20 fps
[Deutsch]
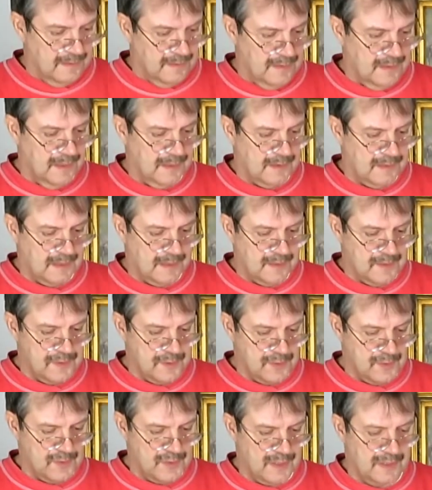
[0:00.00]
Ja, dann
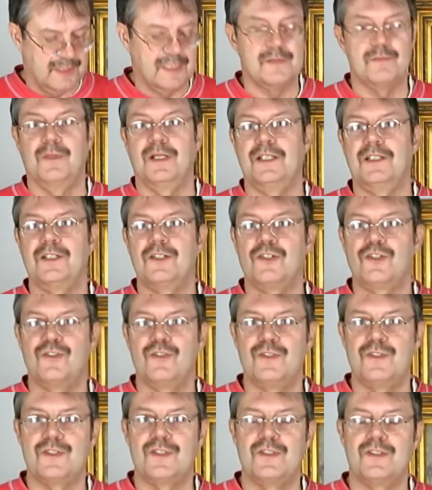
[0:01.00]
ist zu sagen, dass manche
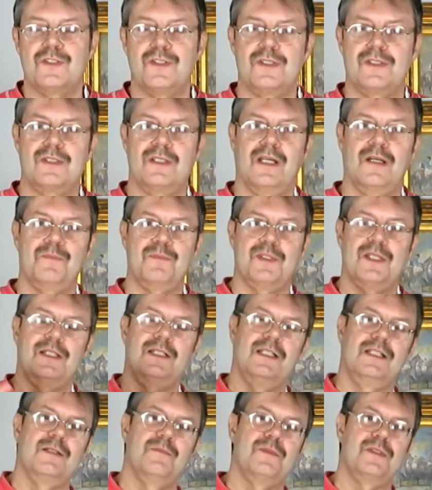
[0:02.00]

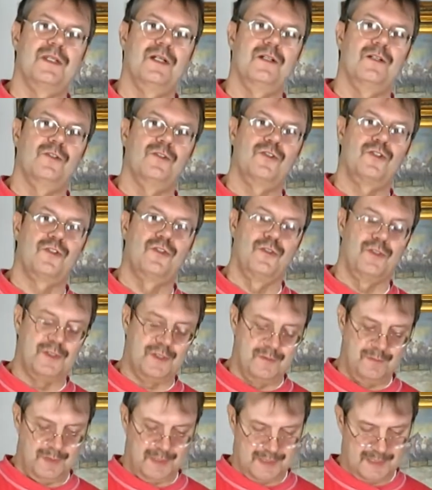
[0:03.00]
Schützenabzeichen, da gibt es ja auch
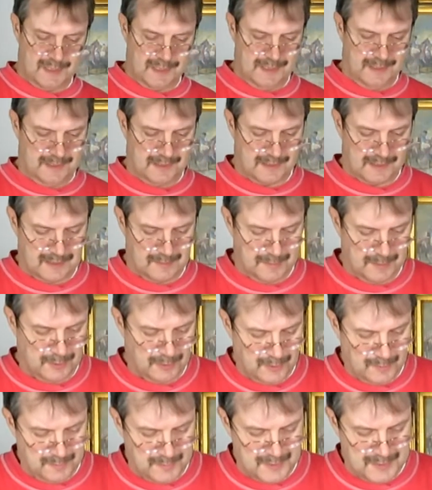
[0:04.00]
Schützenmedaillen, da kann man
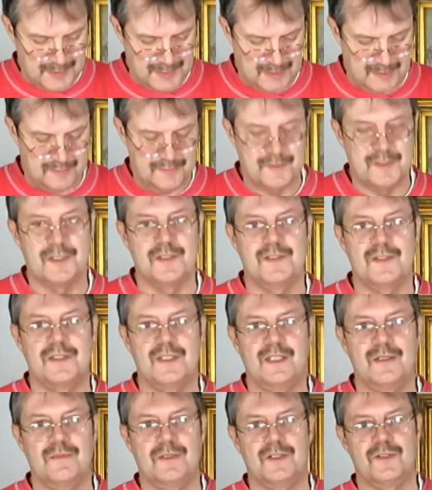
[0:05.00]
noch ein bisschen auf das
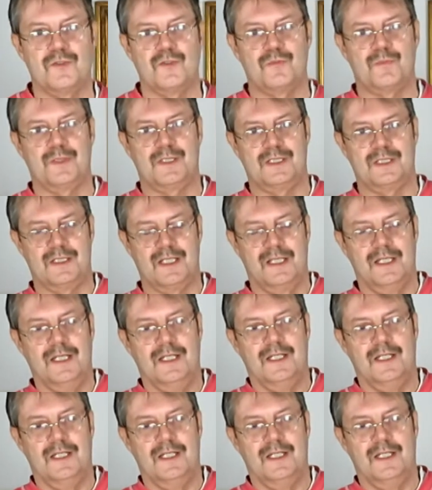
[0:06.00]
Thema zu sprechen.